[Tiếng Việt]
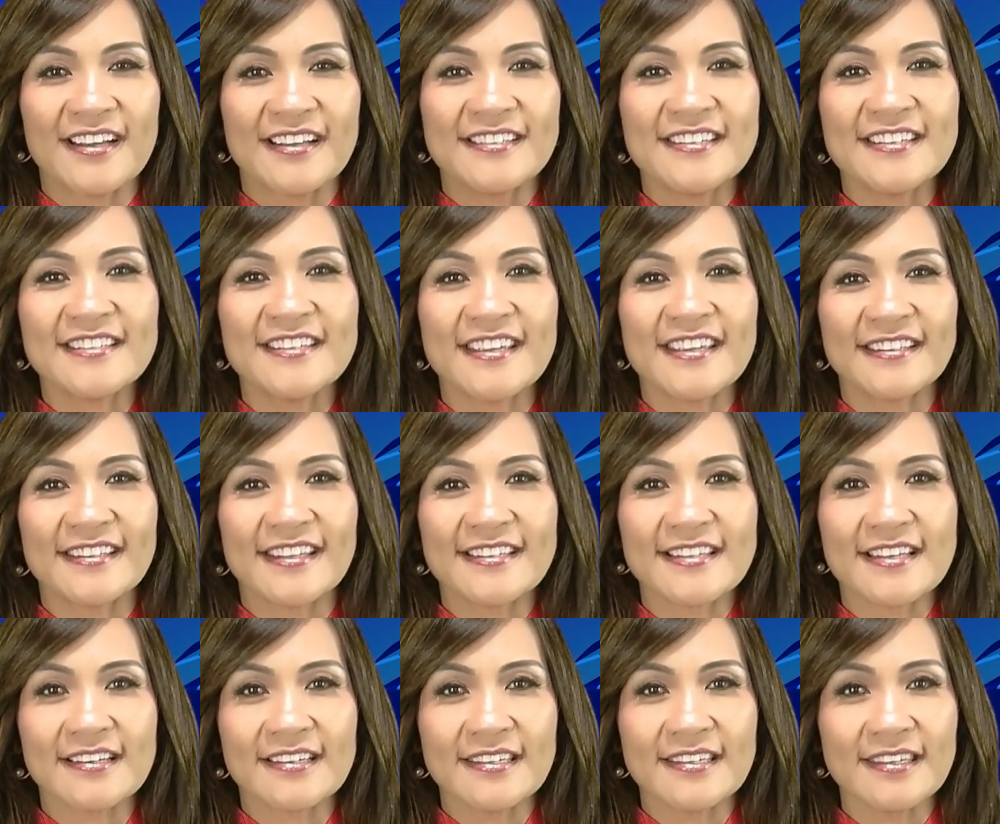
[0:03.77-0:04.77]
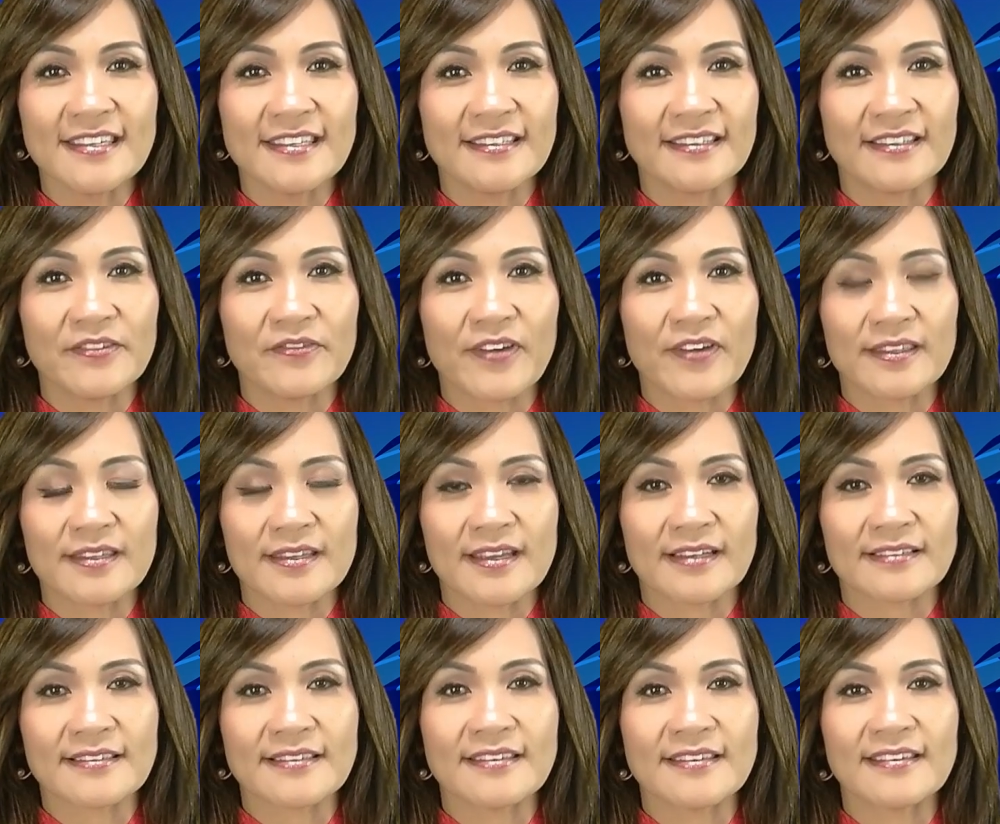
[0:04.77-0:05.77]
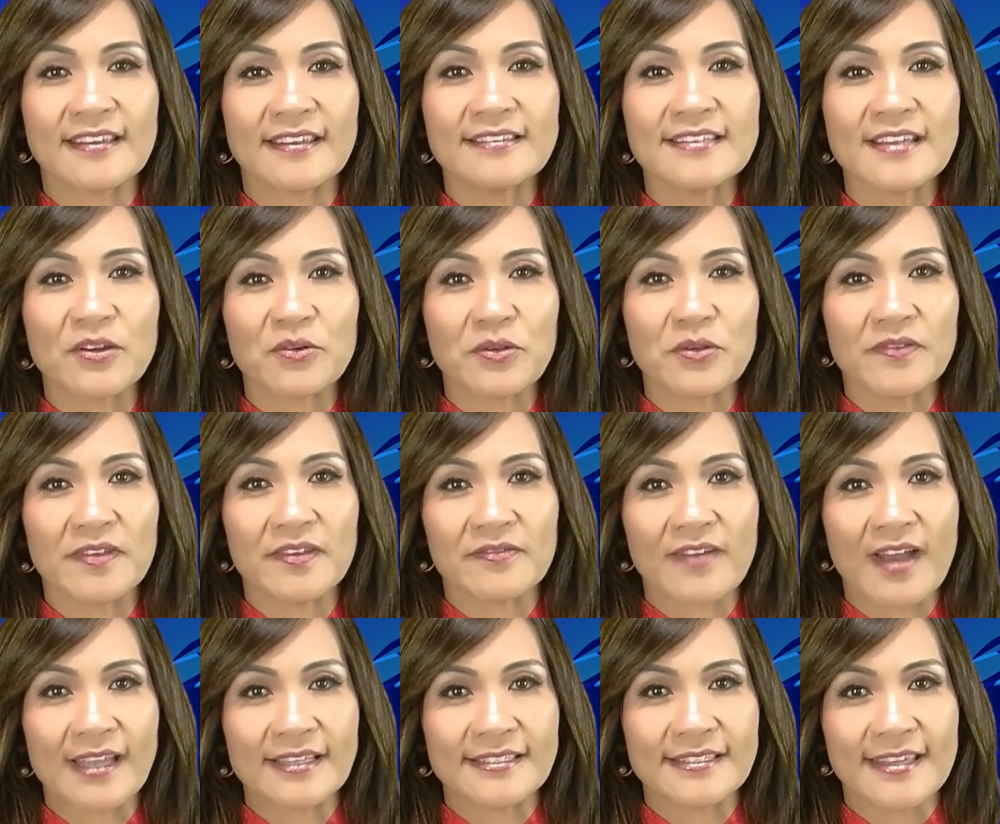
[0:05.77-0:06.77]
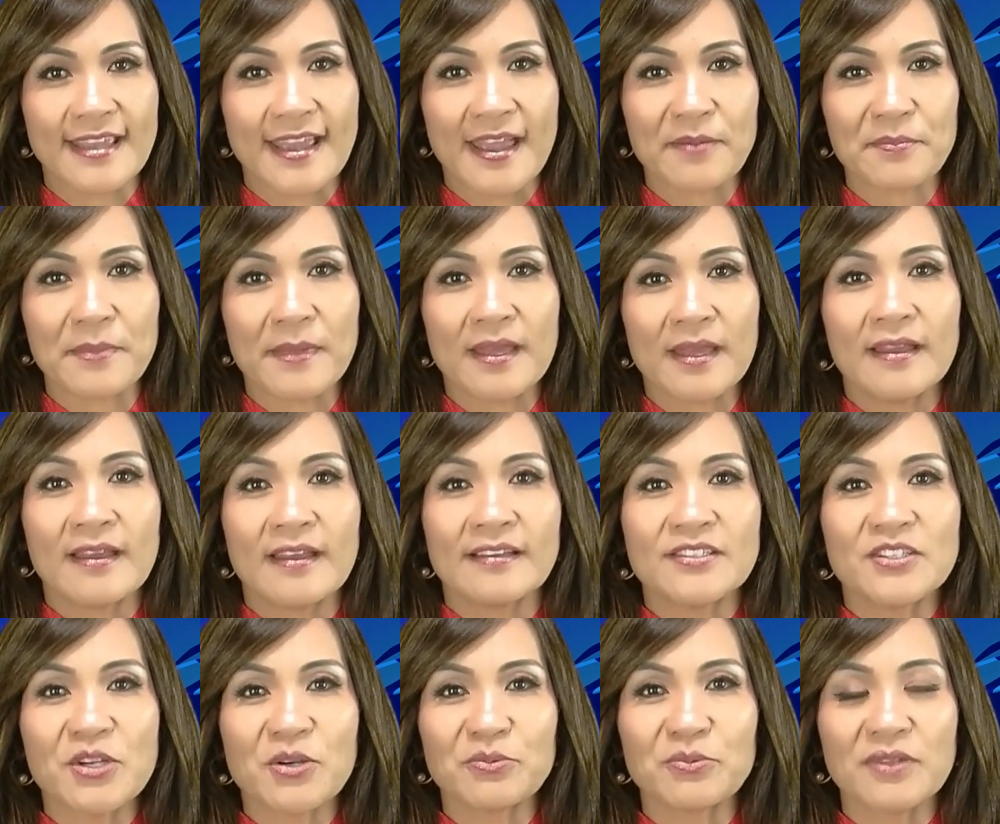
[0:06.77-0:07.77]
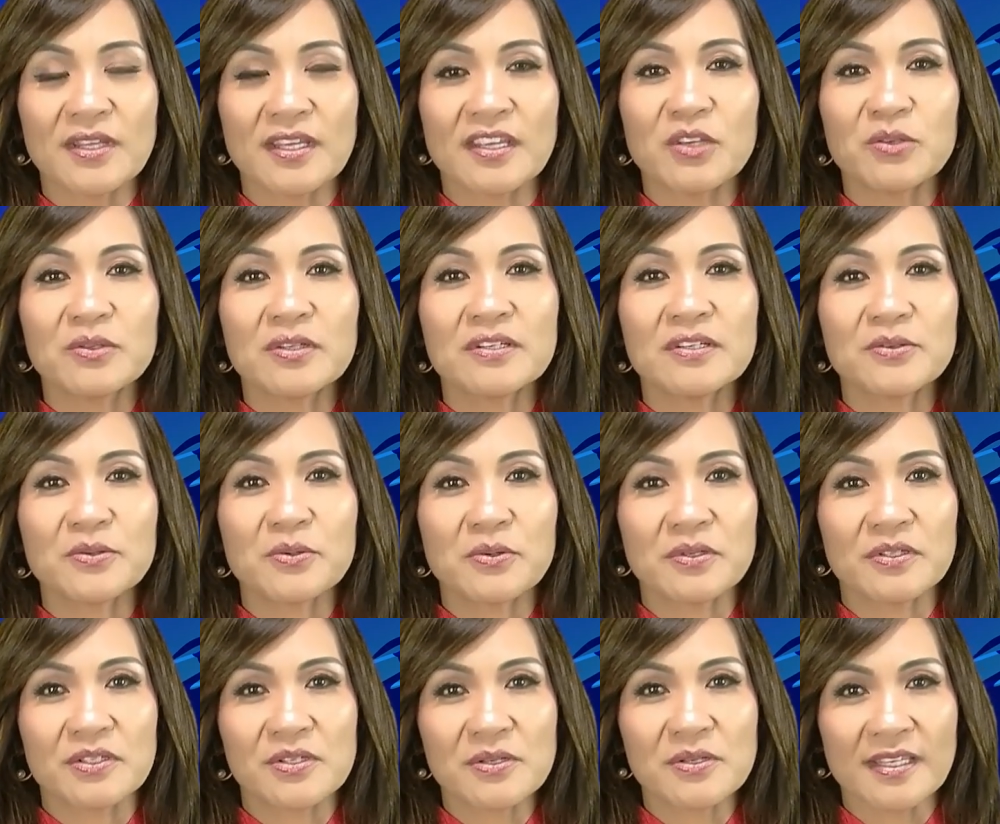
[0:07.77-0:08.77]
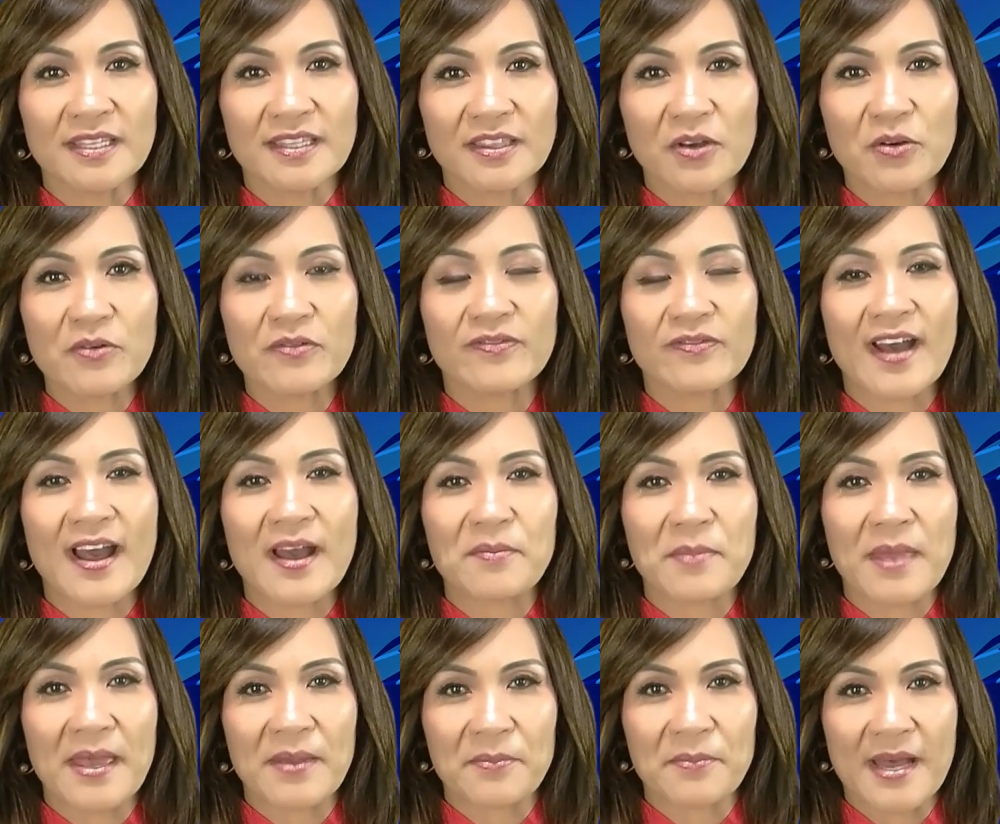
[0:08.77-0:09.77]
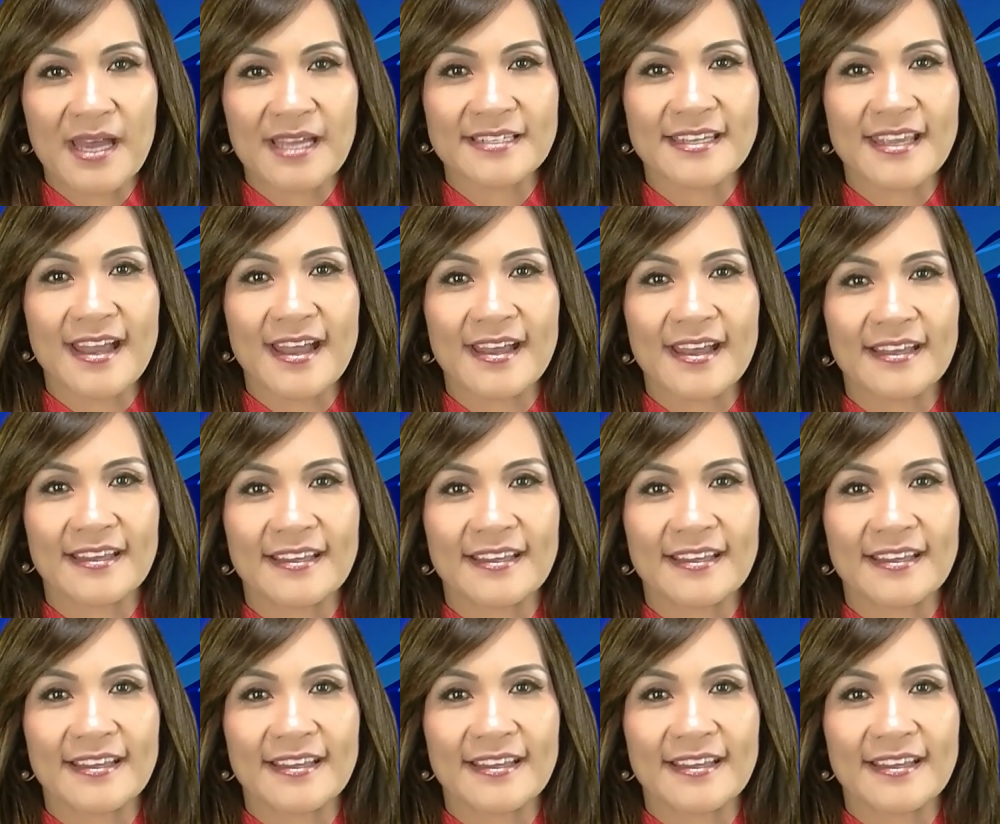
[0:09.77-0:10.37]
Chương trình Thế giới nhìn từ Vatican xin kính chào quý vị và anh chị em trong tình yêu thương của Chúa Kitô và mẹ Maria.